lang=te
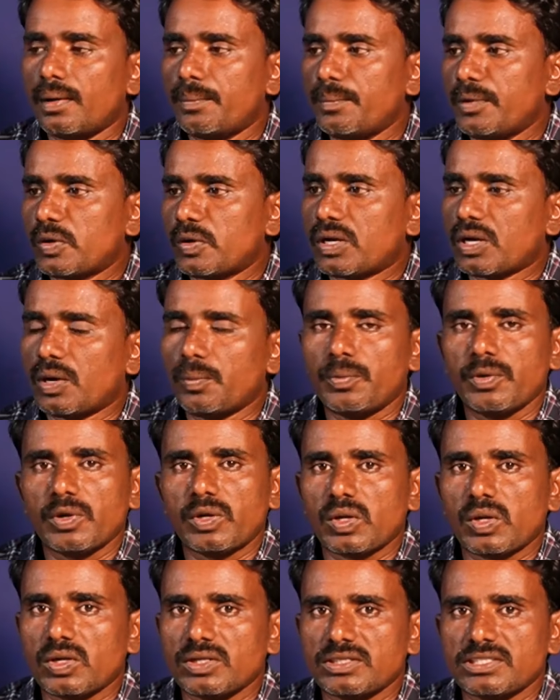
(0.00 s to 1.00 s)
మీరు
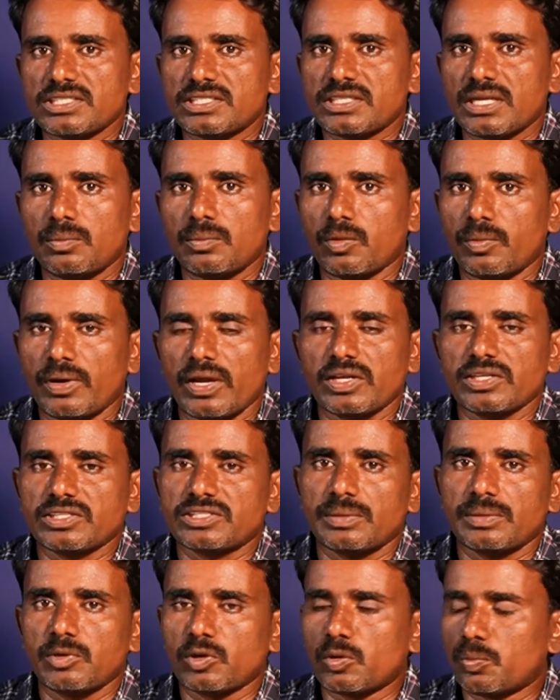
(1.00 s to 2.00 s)
కంప్యూటర్ లో చేసిన మొబైల్ లో
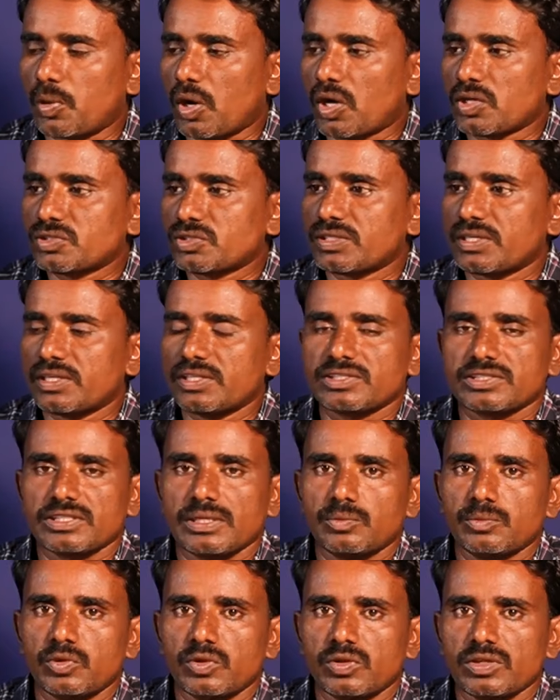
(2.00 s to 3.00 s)
చేసినా మీకు ప్రాసెస్ అనేది
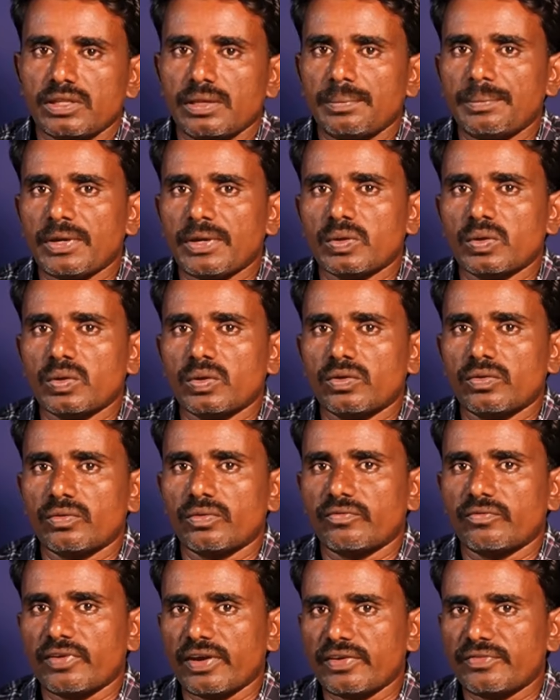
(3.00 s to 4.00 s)
సేమ్ ఉంటుంది మీకు
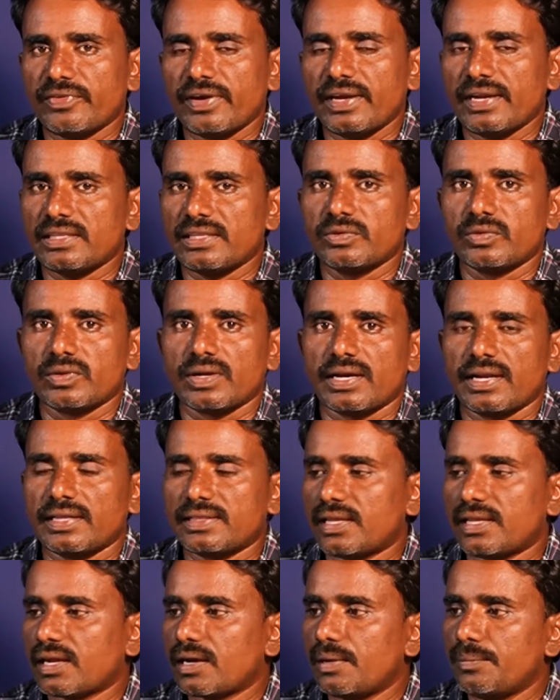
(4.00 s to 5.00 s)
వైఫై అనేది
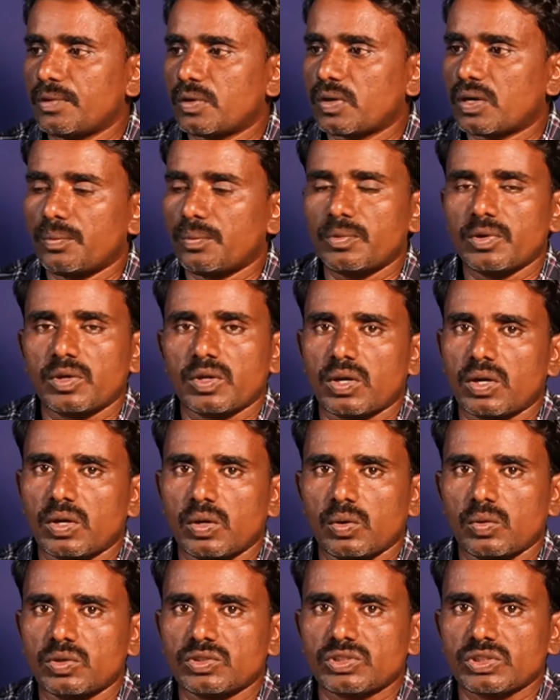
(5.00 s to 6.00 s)
ఉన్నట్లయితే మీరు కంప్యూటర్ లో
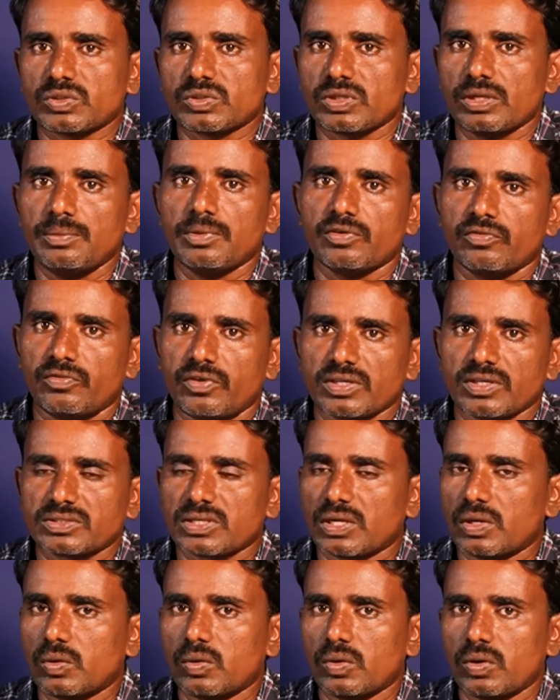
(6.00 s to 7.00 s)
డౌన్లోడ్ చేసుకుని మీకు ఫాస్ట్
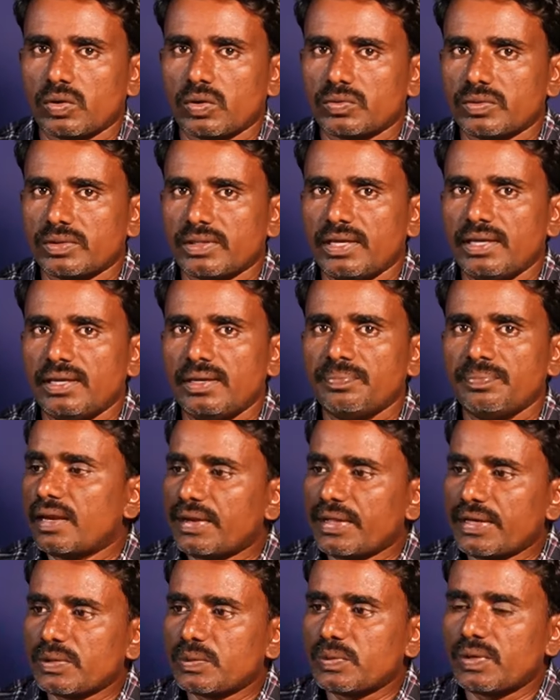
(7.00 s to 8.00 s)
గా డౌన్లోడ్ అవుతుంది
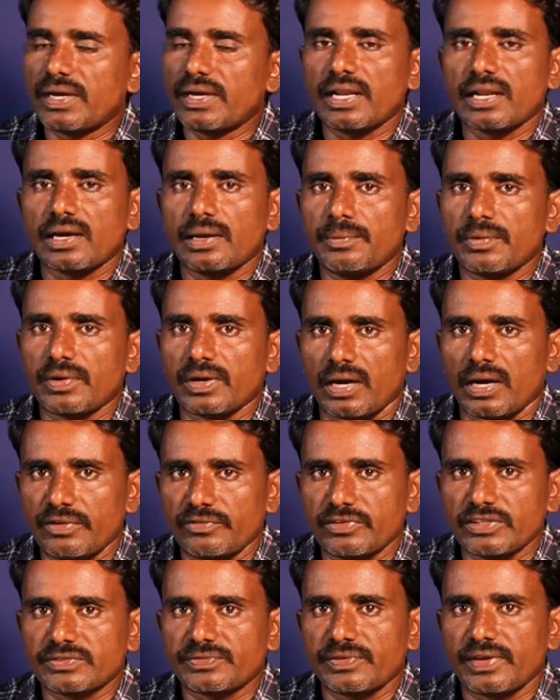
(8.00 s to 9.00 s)
లేదు అంటే మీరు
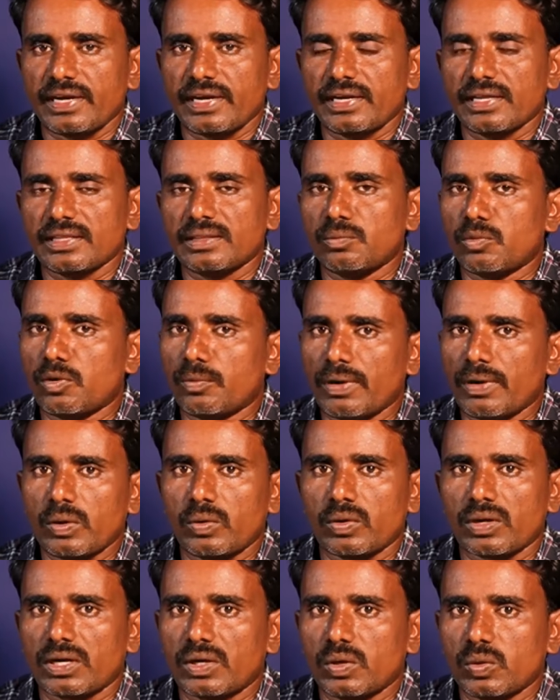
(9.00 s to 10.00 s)
ఐఓఎస్ ఫైల్ అనేది మొబైల్
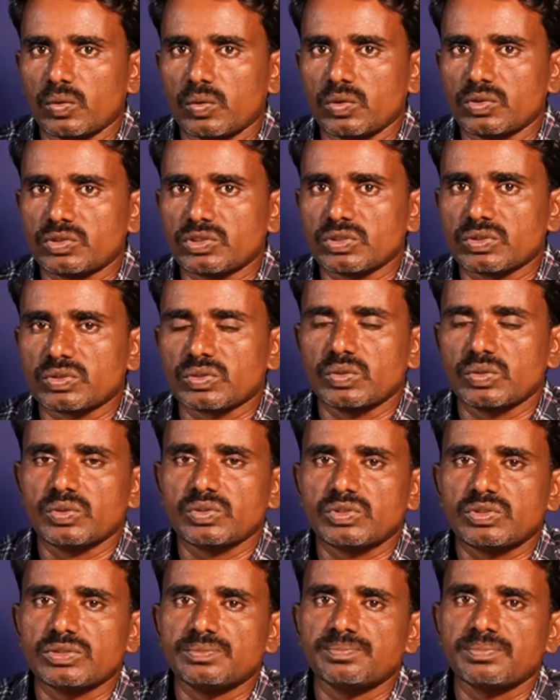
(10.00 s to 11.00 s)
కూడా డౌన్లోడ్
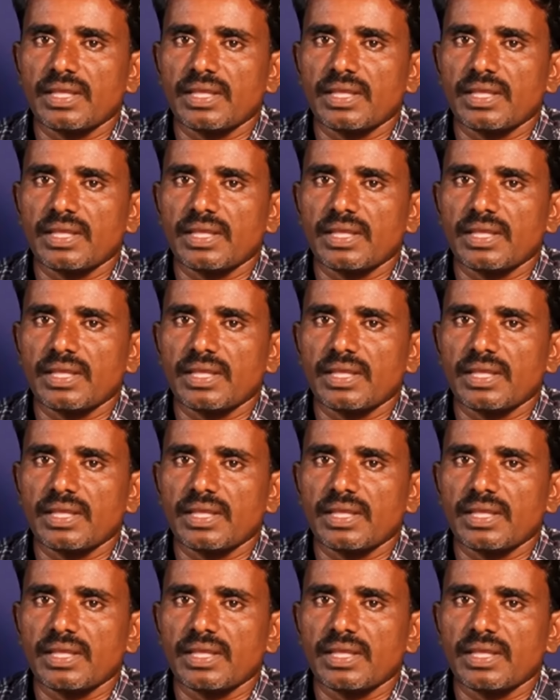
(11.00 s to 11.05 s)
చేసుకోవచ్చు